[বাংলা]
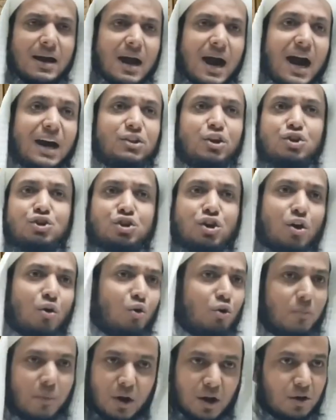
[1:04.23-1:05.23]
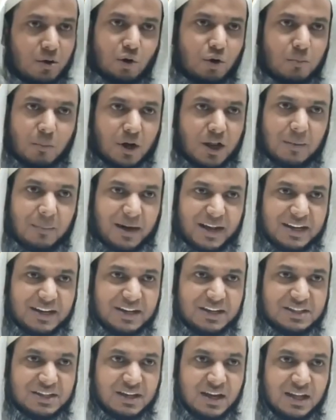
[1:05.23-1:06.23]
আদর্শ রুল মডেল রুল মডেল বানিয়ে
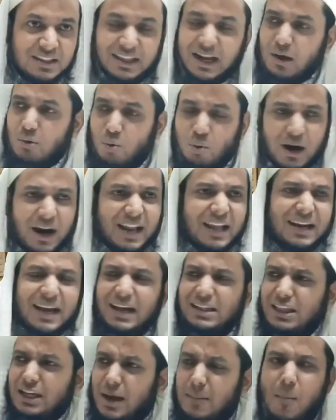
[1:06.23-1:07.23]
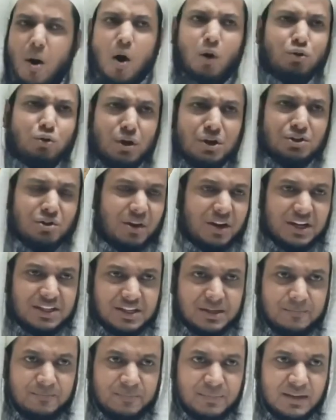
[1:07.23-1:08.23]
নিয়েছে তারা কোরআনের জ্ঞান থেকে বহু দূরে চলে
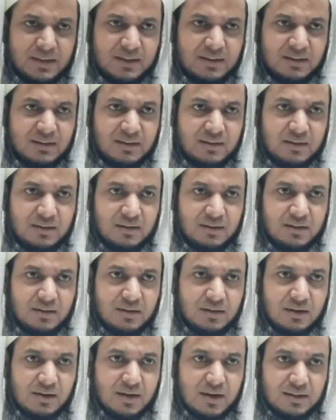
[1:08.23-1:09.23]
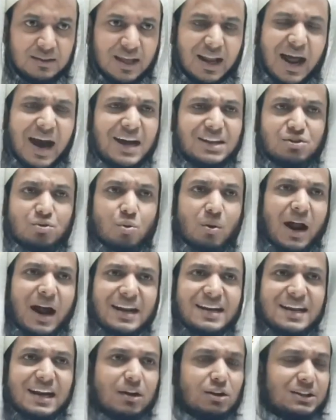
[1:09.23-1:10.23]
গেছে তারা আজ কোরআন
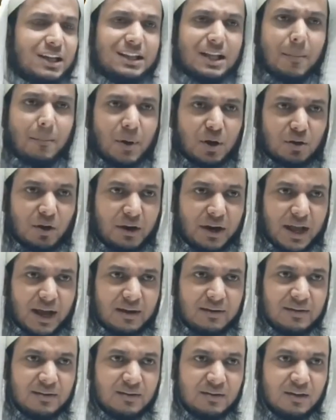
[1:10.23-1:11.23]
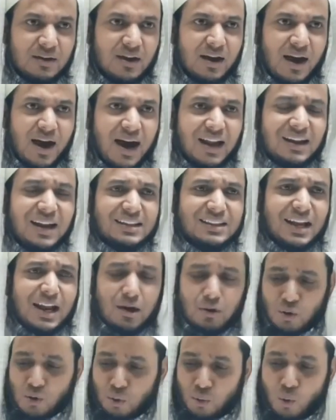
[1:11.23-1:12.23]
নিয়ে কথা দাব্বর করে না আল্লাহ তালা
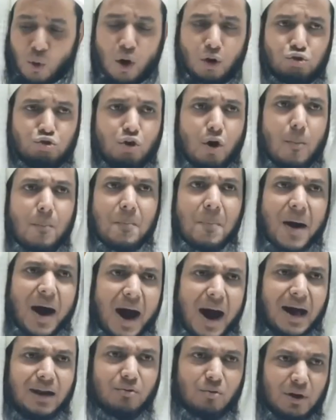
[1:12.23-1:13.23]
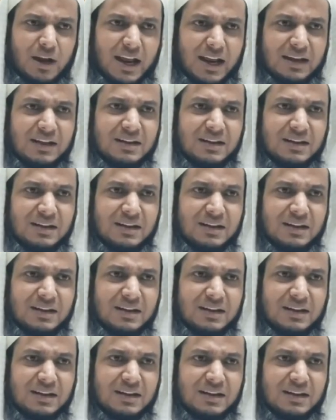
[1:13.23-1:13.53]
কতবার করে